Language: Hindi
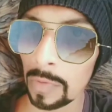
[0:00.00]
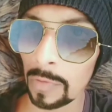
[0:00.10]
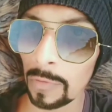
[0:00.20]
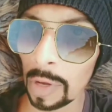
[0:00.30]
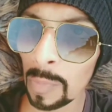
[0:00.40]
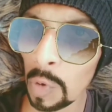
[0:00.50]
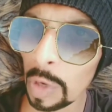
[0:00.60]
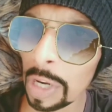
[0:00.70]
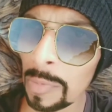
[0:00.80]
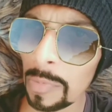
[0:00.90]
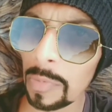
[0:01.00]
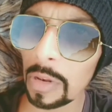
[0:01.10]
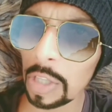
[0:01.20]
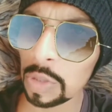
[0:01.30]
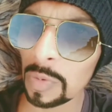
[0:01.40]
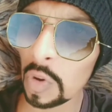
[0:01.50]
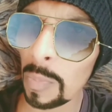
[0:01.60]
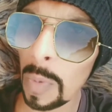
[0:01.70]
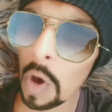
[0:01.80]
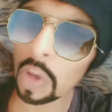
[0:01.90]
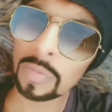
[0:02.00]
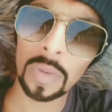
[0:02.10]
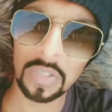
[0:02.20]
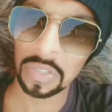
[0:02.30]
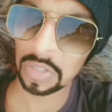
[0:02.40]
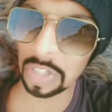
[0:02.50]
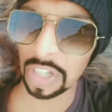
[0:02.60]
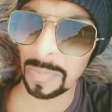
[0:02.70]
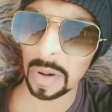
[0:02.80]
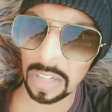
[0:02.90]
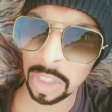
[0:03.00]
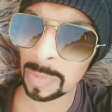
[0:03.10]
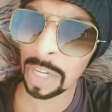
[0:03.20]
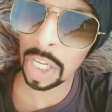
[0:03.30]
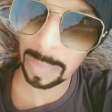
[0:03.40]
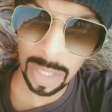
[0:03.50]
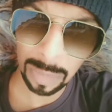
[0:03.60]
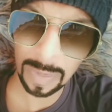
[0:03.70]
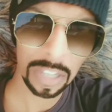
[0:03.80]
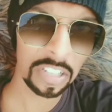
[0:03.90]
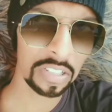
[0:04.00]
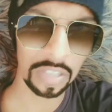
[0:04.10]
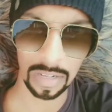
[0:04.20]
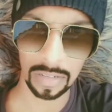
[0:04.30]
फिर मोना ने लक्ष्मण को बहुत मैसेज किए पर लक्ष्मण ने एक भी रिप्लाई नहीं दिया